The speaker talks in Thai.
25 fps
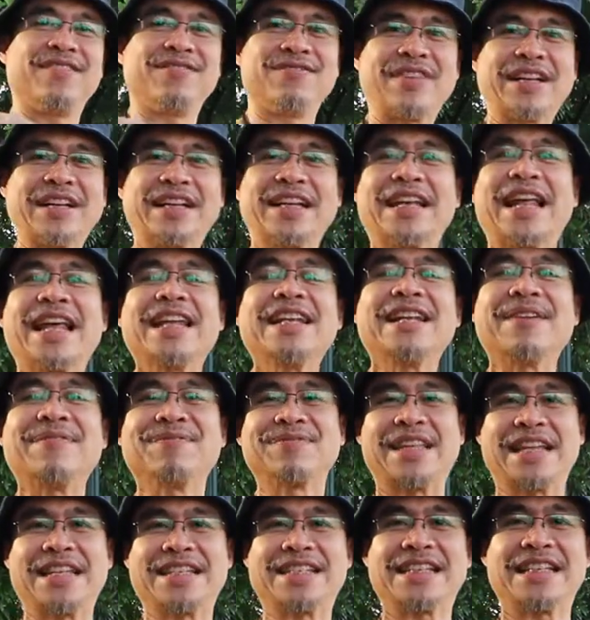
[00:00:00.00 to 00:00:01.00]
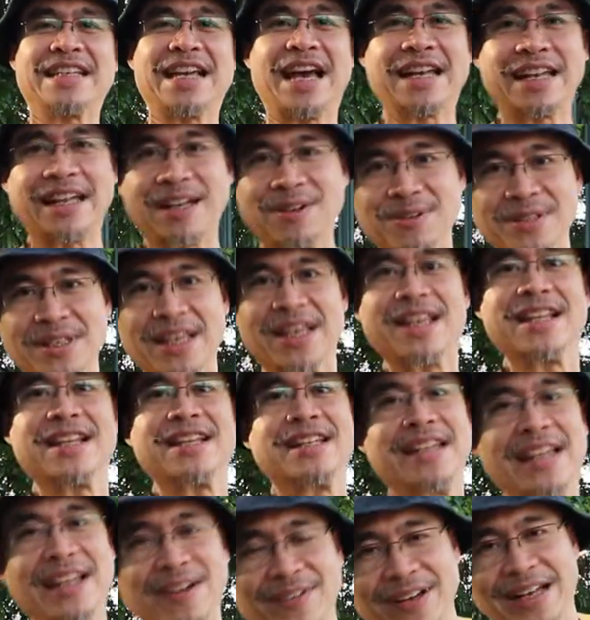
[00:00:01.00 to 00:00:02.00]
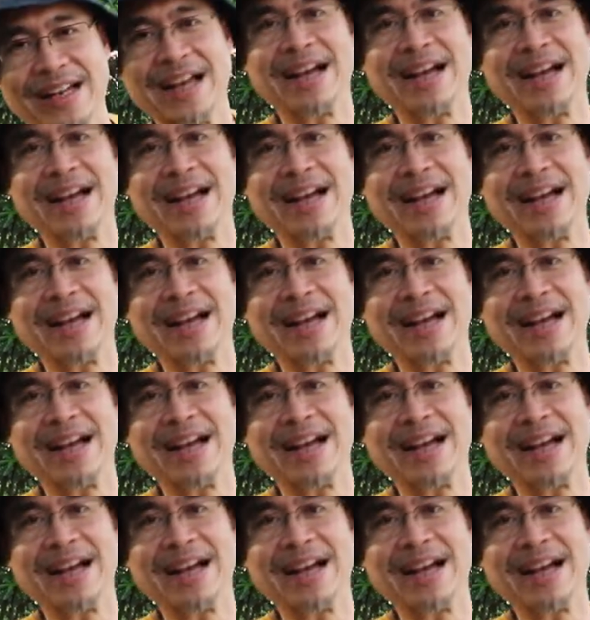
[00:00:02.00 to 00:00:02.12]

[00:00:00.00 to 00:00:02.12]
มันก็ได้หนึบติดเสื้อเนี่ย ดูสิดีกว่า